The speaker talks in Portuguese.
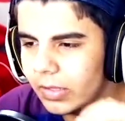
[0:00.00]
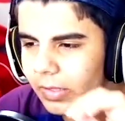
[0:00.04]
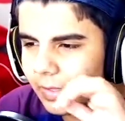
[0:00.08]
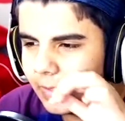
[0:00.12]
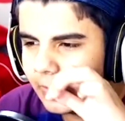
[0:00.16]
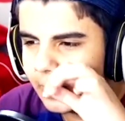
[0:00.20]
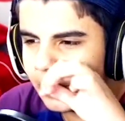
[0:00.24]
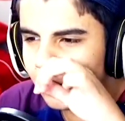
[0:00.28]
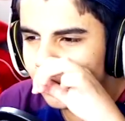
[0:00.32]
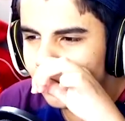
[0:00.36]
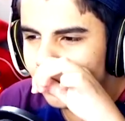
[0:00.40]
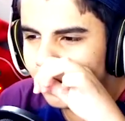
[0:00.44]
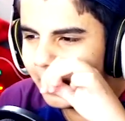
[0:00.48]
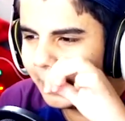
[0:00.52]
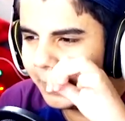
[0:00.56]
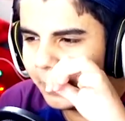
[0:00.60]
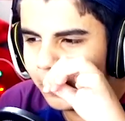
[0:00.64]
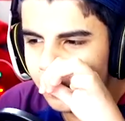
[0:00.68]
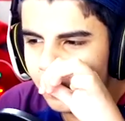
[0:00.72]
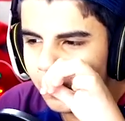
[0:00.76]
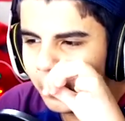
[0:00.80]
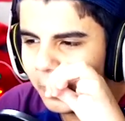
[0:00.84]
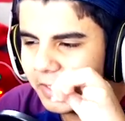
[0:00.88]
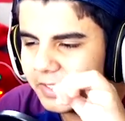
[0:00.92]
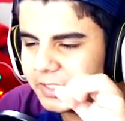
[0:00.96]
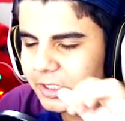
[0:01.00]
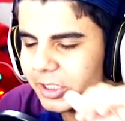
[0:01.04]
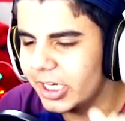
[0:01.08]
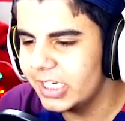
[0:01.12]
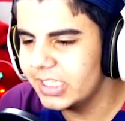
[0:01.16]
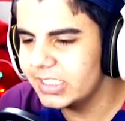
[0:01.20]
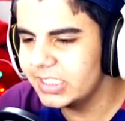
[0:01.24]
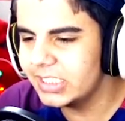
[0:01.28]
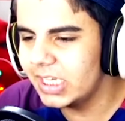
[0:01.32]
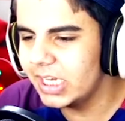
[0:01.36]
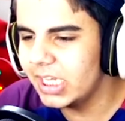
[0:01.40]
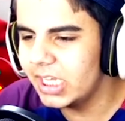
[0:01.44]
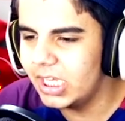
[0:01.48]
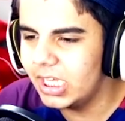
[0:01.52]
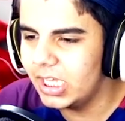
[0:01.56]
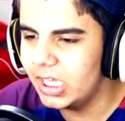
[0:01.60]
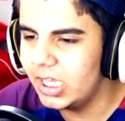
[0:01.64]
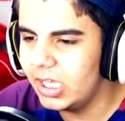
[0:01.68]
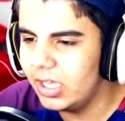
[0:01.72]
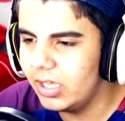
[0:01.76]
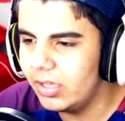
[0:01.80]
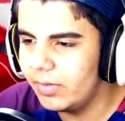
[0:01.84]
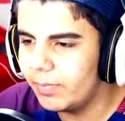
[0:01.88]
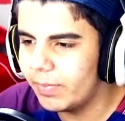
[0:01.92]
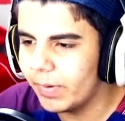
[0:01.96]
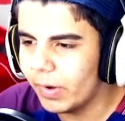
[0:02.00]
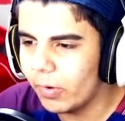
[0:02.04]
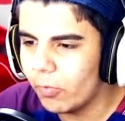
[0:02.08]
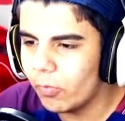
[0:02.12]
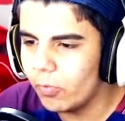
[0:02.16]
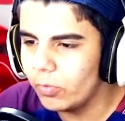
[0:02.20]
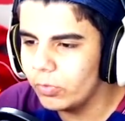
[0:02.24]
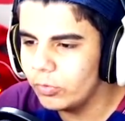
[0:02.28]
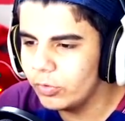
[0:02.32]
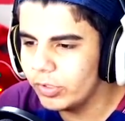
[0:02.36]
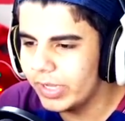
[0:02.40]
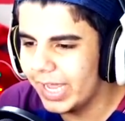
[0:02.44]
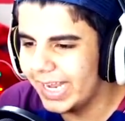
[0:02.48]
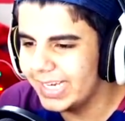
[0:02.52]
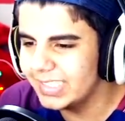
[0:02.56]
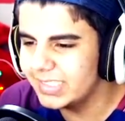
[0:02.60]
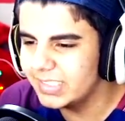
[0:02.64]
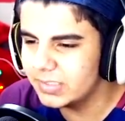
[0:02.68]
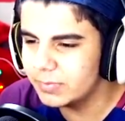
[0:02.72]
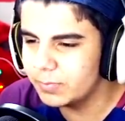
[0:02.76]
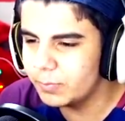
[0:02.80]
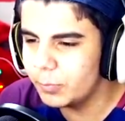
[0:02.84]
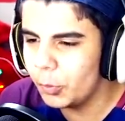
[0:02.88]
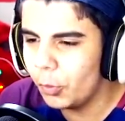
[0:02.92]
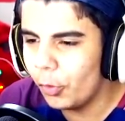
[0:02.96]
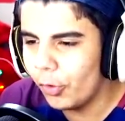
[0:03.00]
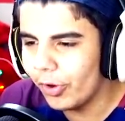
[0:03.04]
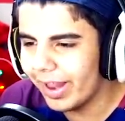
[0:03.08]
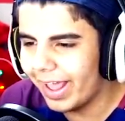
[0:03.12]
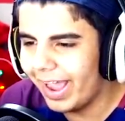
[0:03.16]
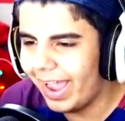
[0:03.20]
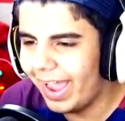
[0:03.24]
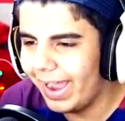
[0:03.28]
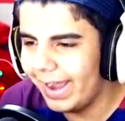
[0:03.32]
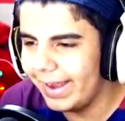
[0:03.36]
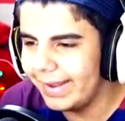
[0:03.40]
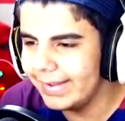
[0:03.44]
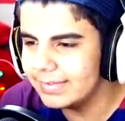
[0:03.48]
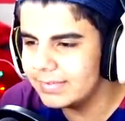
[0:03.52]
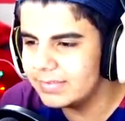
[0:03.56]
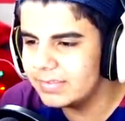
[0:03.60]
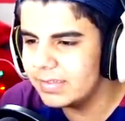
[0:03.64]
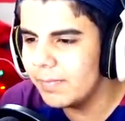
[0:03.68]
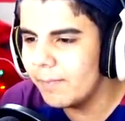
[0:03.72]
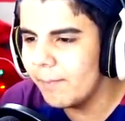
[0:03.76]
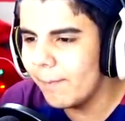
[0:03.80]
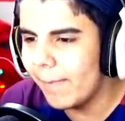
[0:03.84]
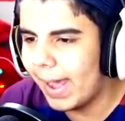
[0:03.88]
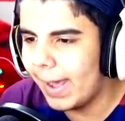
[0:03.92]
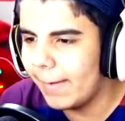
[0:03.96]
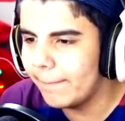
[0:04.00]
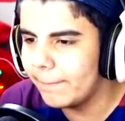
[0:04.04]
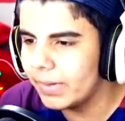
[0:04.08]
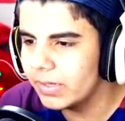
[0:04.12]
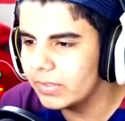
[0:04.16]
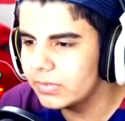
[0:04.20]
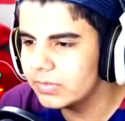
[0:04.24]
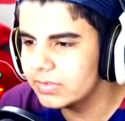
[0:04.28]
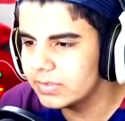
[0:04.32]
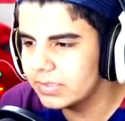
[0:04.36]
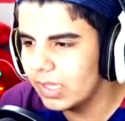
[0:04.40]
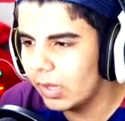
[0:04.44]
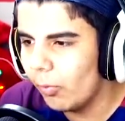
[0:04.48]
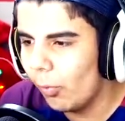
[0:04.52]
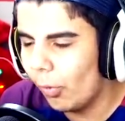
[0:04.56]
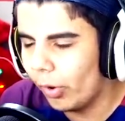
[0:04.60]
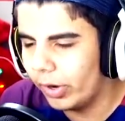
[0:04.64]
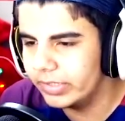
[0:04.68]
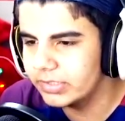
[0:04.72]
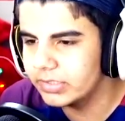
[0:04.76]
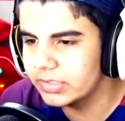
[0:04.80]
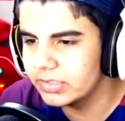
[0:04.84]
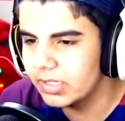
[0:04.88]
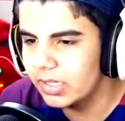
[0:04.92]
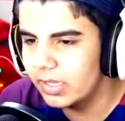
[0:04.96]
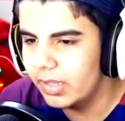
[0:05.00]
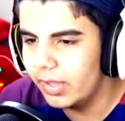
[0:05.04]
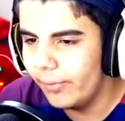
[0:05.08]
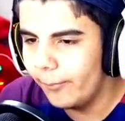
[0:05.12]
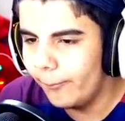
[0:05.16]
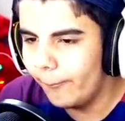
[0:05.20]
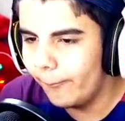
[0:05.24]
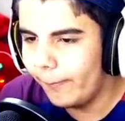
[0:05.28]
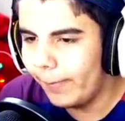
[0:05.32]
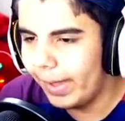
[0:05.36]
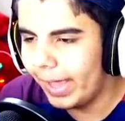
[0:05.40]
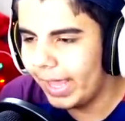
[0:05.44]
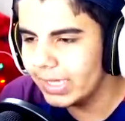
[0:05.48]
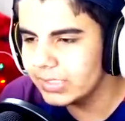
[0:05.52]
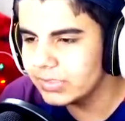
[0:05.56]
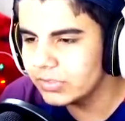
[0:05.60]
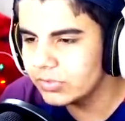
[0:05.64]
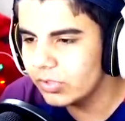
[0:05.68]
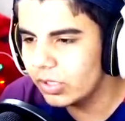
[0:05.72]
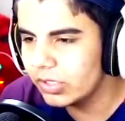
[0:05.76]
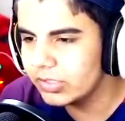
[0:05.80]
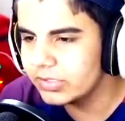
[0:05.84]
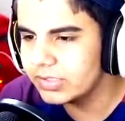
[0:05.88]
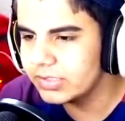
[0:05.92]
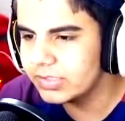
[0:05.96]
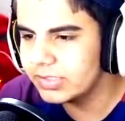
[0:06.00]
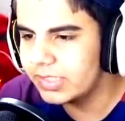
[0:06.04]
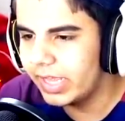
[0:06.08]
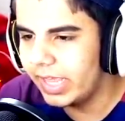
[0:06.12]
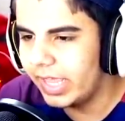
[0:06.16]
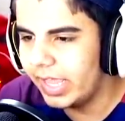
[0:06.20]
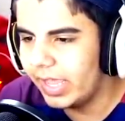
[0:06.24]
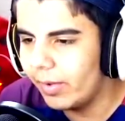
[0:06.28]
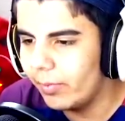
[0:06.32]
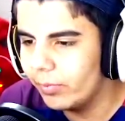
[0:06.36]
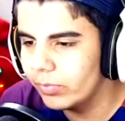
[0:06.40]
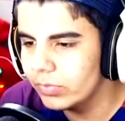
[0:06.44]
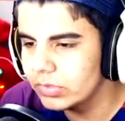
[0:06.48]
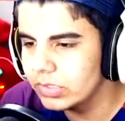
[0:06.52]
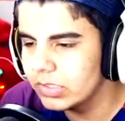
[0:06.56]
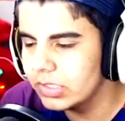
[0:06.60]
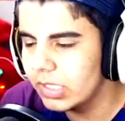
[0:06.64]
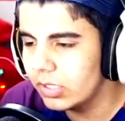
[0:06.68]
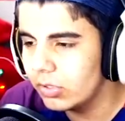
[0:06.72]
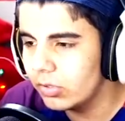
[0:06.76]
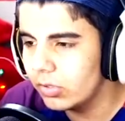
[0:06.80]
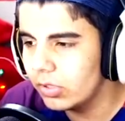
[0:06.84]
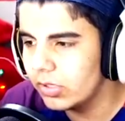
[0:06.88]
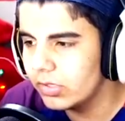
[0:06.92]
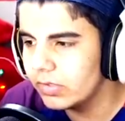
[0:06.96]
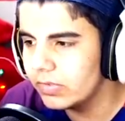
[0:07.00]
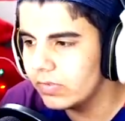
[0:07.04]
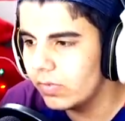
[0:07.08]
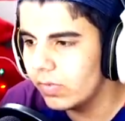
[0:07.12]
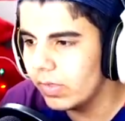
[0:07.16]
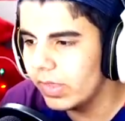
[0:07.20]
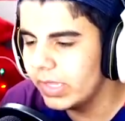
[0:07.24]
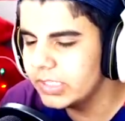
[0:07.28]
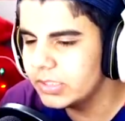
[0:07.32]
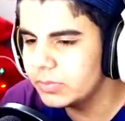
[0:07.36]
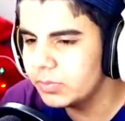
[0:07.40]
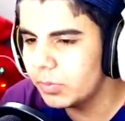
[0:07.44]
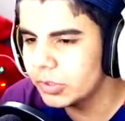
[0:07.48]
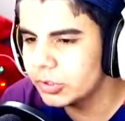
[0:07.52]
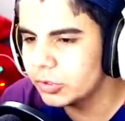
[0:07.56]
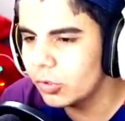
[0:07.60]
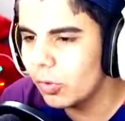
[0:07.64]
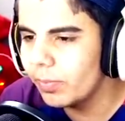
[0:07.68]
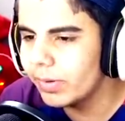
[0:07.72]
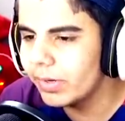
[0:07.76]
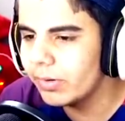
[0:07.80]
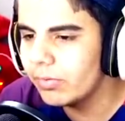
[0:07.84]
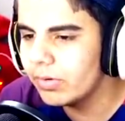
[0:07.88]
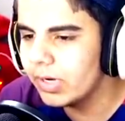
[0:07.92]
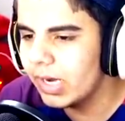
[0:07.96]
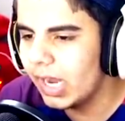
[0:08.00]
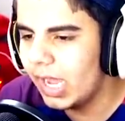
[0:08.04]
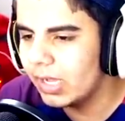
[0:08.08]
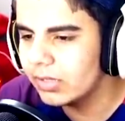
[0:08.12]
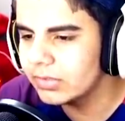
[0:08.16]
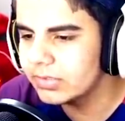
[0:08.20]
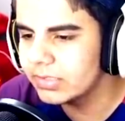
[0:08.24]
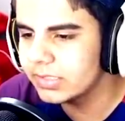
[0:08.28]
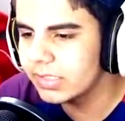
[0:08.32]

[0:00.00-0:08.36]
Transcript: Então eu, eu acho que a gente tem que ir para algum lugar explorar esse mapa do Star Wars. Mas nós temos. A gente pode comprar um carro. Vocês